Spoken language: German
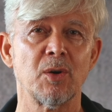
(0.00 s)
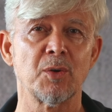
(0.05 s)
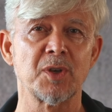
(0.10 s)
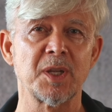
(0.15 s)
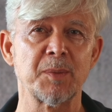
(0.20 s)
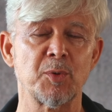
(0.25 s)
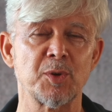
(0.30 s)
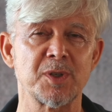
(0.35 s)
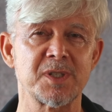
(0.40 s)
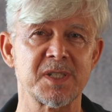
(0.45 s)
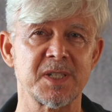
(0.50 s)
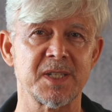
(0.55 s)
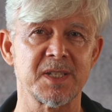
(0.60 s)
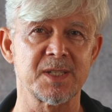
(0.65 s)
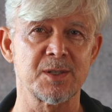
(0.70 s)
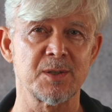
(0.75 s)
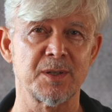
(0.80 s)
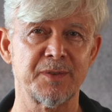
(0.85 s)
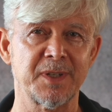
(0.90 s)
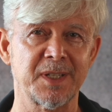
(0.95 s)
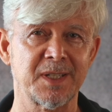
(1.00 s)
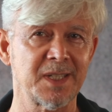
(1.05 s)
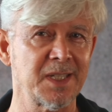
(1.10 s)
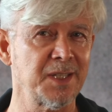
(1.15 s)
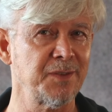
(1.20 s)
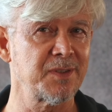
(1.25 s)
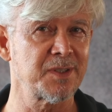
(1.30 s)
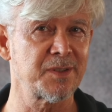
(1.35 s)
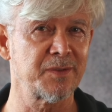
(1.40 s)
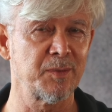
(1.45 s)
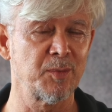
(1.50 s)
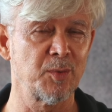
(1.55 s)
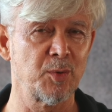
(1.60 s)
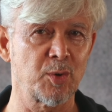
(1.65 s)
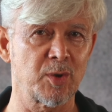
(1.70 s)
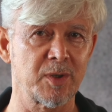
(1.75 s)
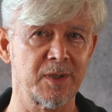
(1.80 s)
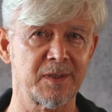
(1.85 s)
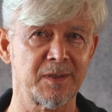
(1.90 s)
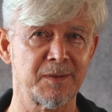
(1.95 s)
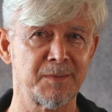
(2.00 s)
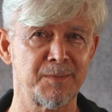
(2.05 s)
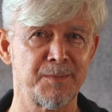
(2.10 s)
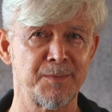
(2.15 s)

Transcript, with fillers: und der Prozess so effektiv ist wie möglich.